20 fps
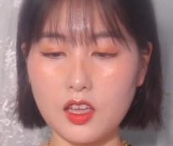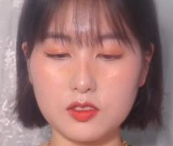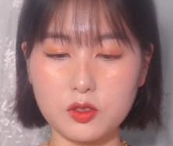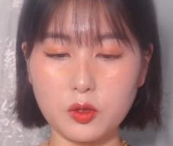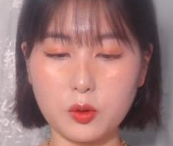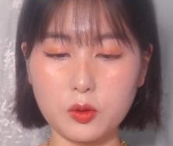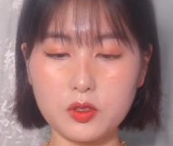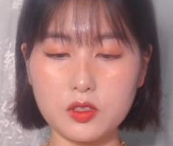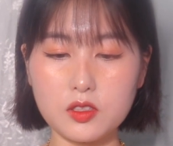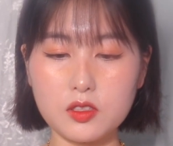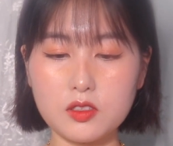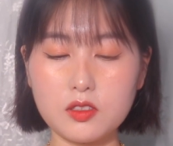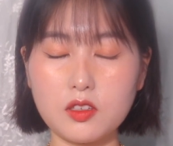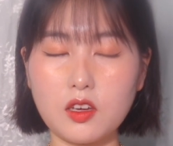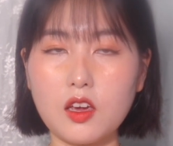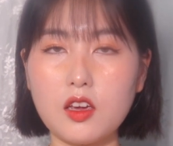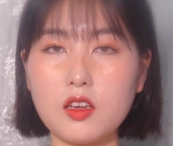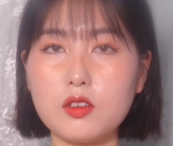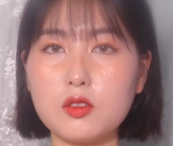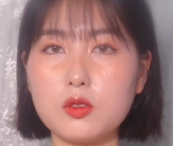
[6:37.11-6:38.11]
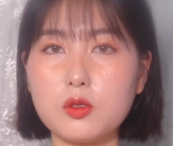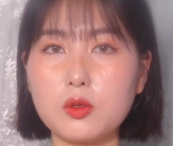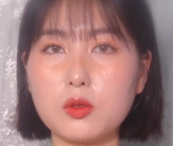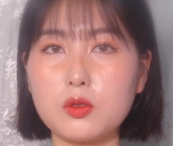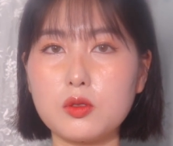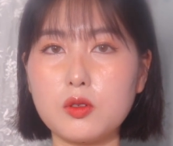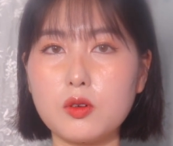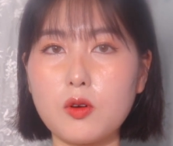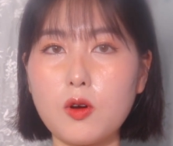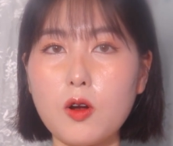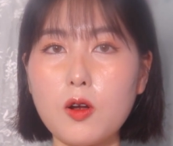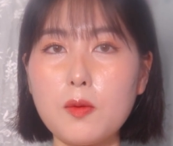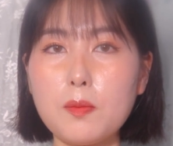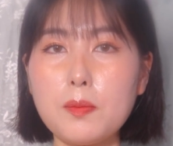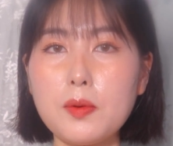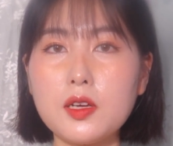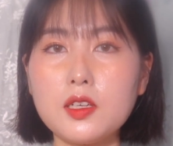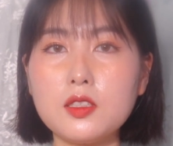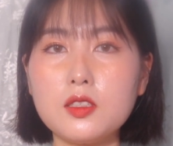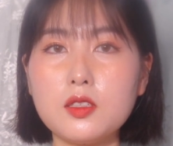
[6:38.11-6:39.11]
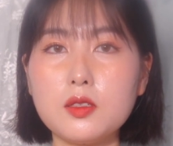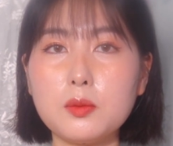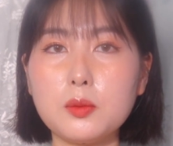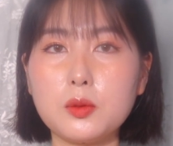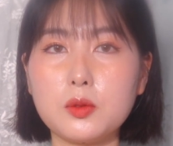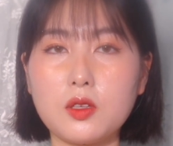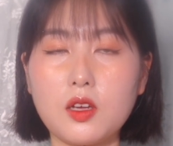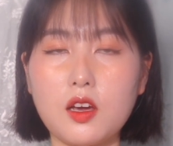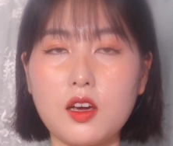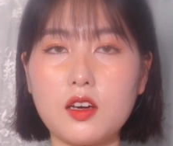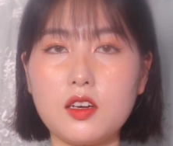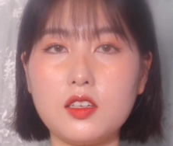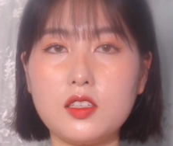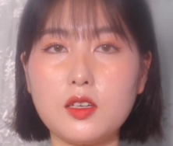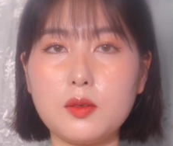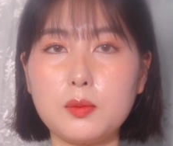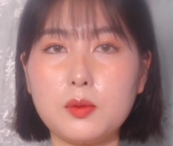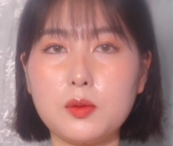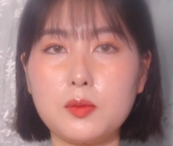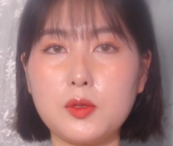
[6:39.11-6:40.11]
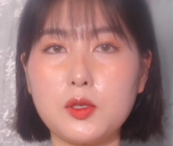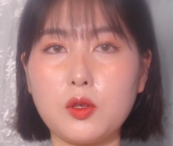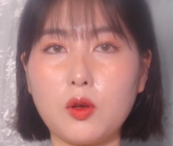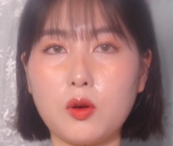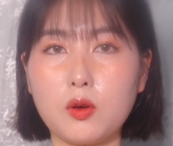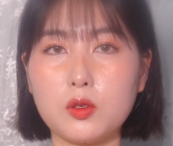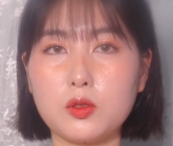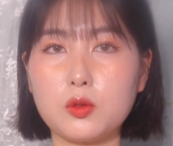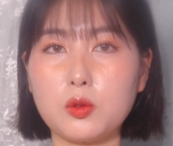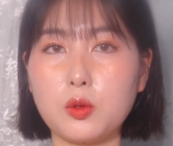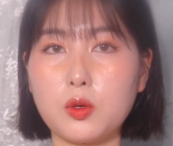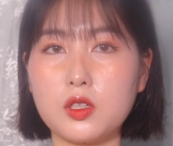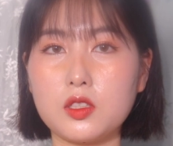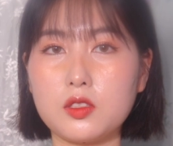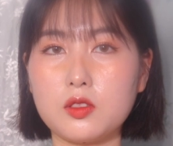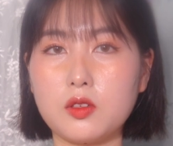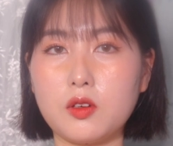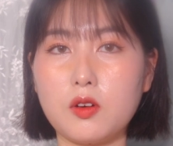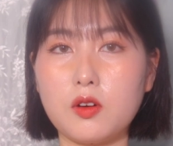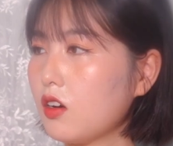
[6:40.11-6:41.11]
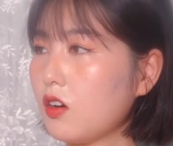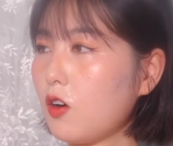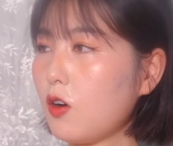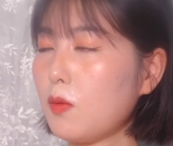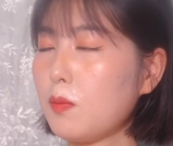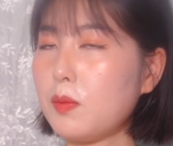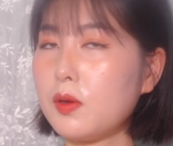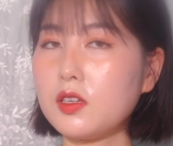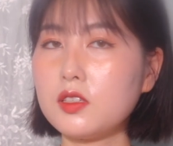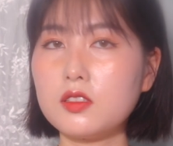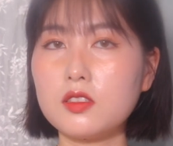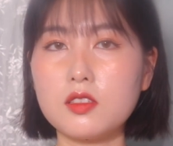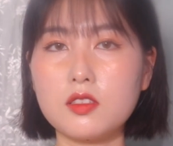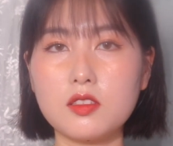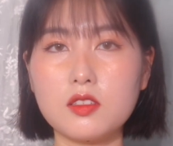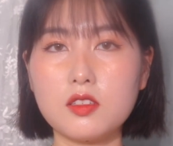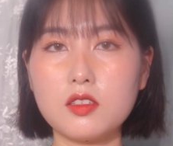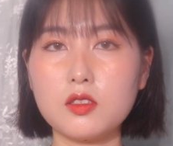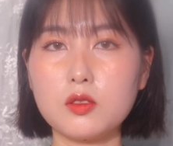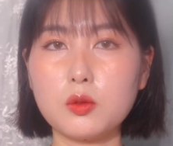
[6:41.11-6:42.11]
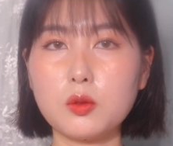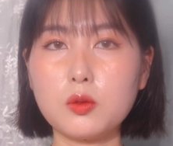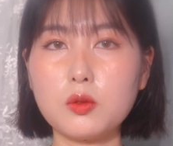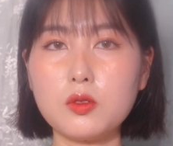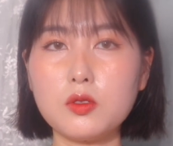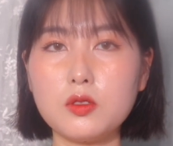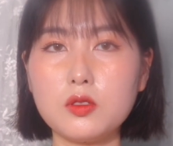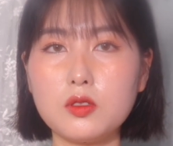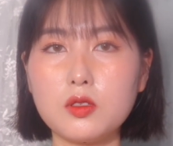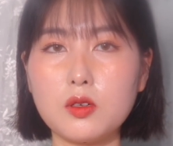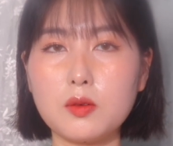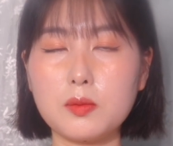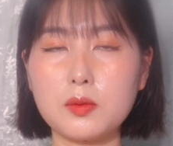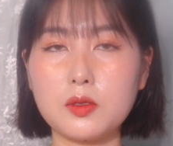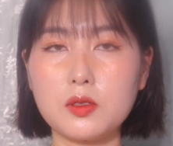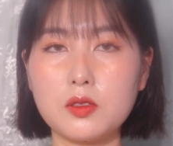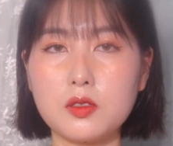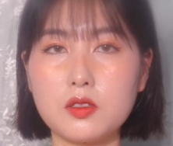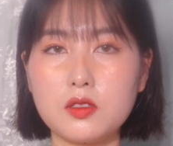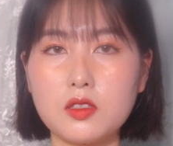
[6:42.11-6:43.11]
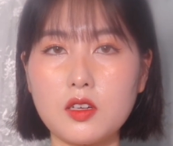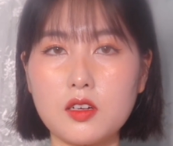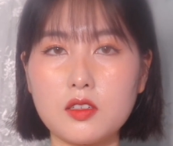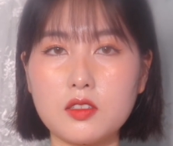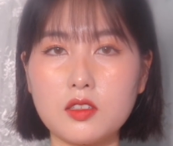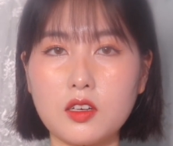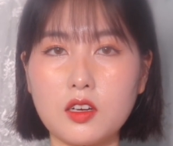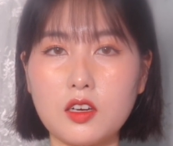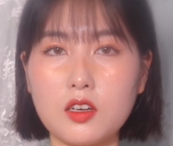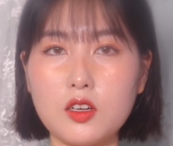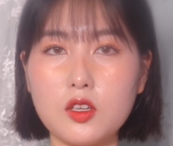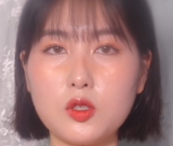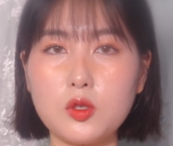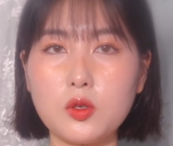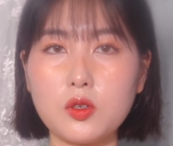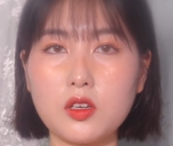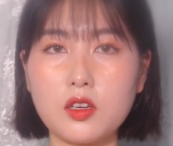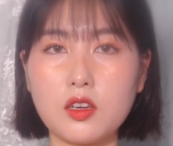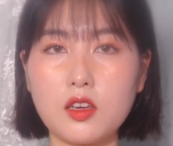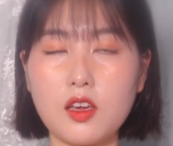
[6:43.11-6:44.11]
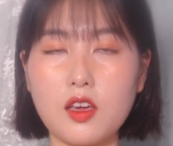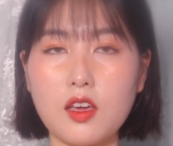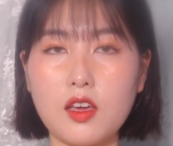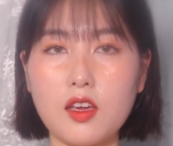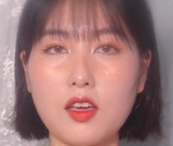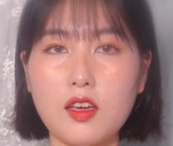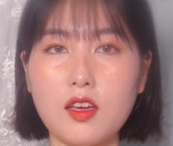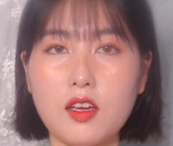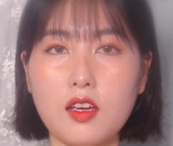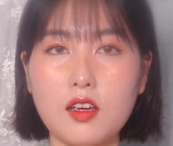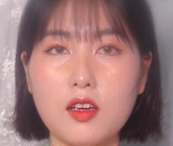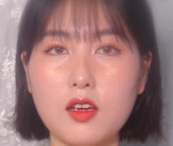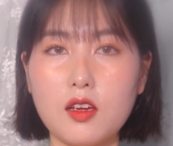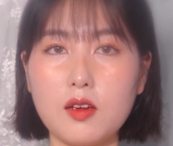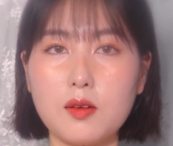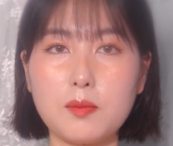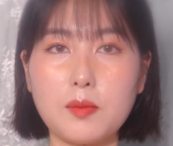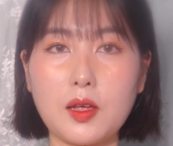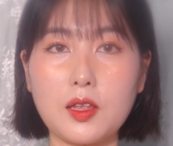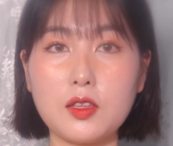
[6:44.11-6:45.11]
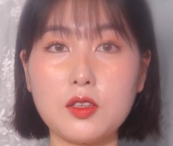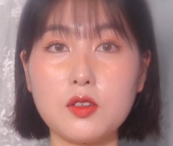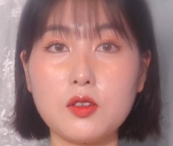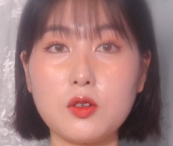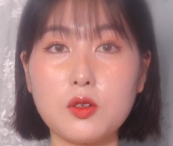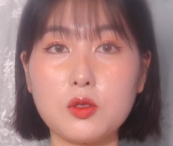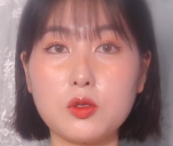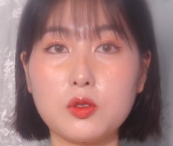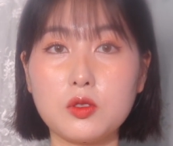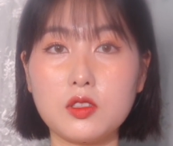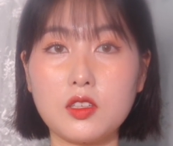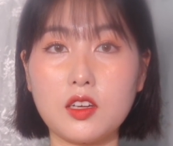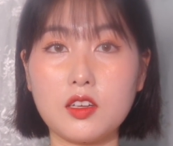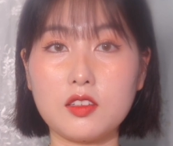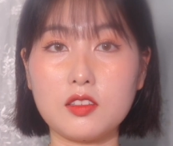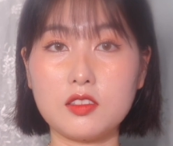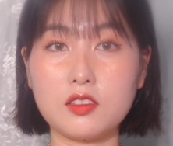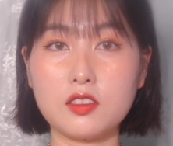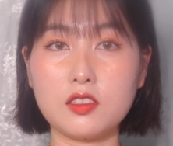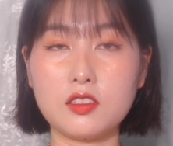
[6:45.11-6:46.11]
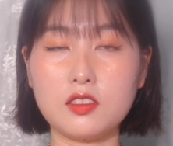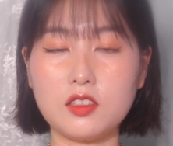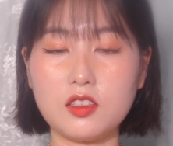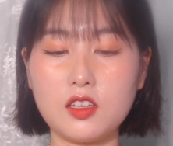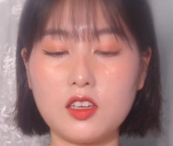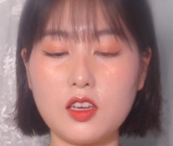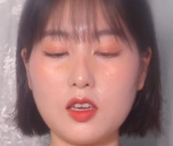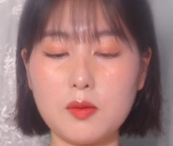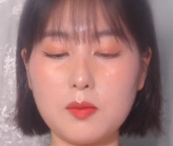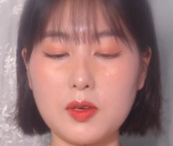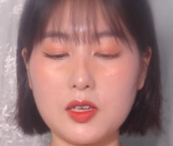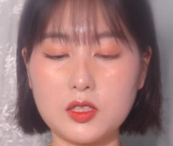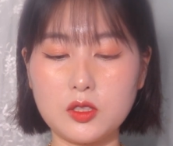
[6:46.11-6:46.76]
저는 개인적으로 컬픽스보다 이 제품이 더 좋았어요. 컬픽스는 속눈썹을 살짝 인위적이게 만들어준다는 느낌이